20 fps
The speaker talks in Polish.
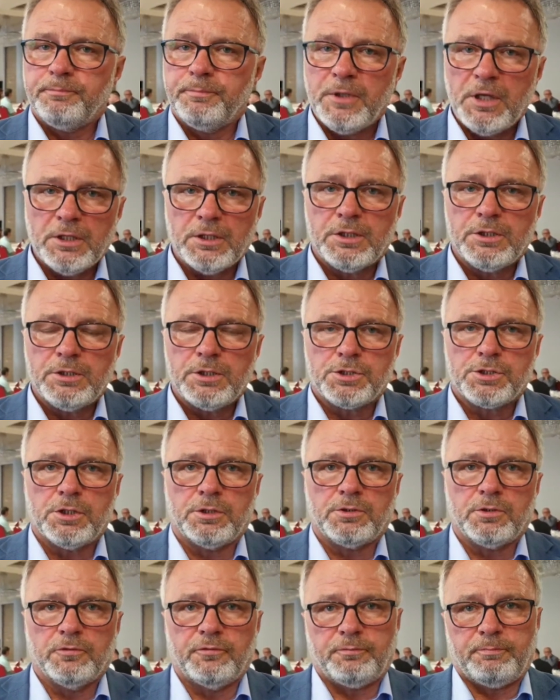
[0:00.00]
Pięknie
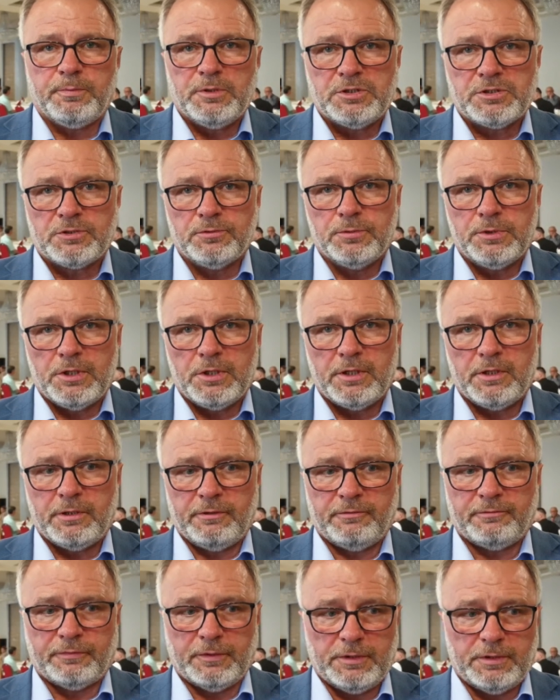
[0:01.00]
się to wpisuje
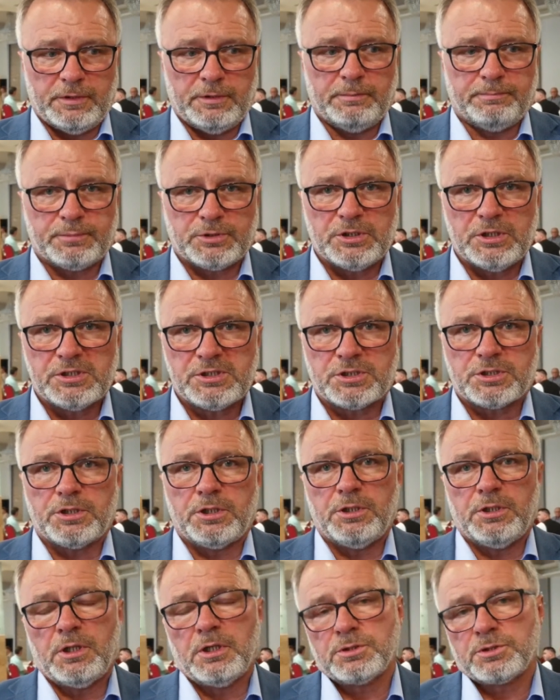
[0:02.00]
w
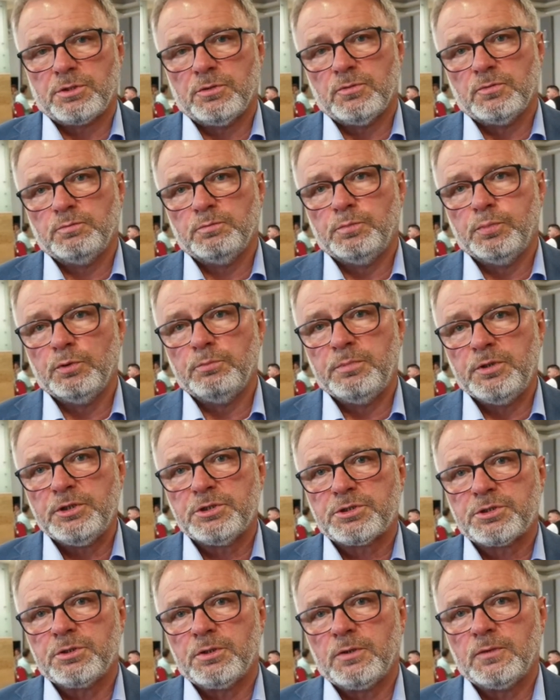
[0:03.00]
przestrzeń naszą
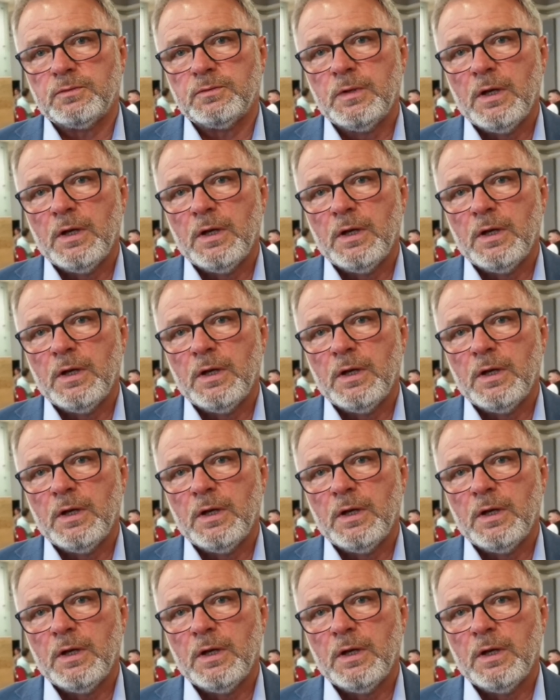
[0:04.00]
publiczną.